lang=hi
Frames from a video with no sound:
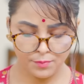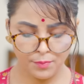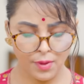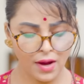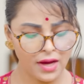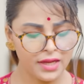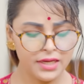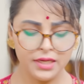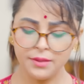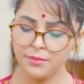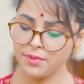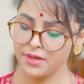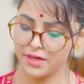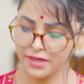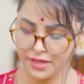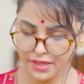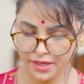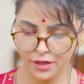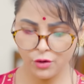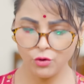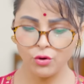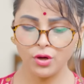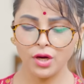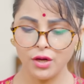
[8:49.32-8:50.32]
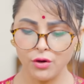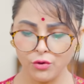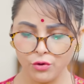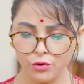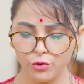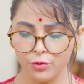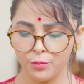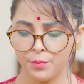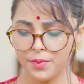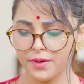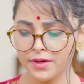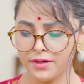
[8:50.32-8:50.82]
पानी भर गया होगा
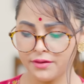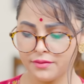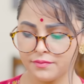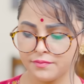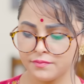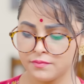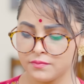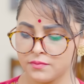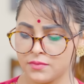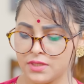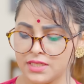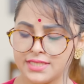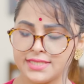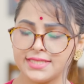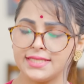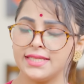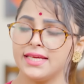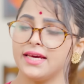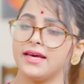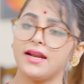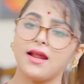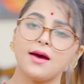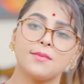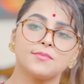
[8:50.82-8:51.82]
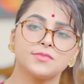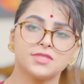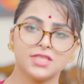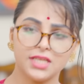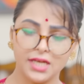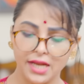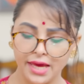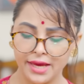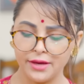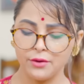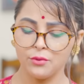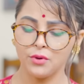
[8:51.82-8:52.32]
रोडों पर इसलिए आराम से
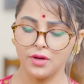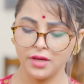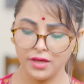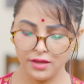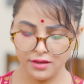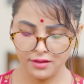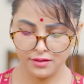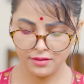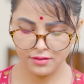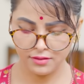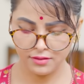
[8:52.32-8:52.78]
लाए होंगे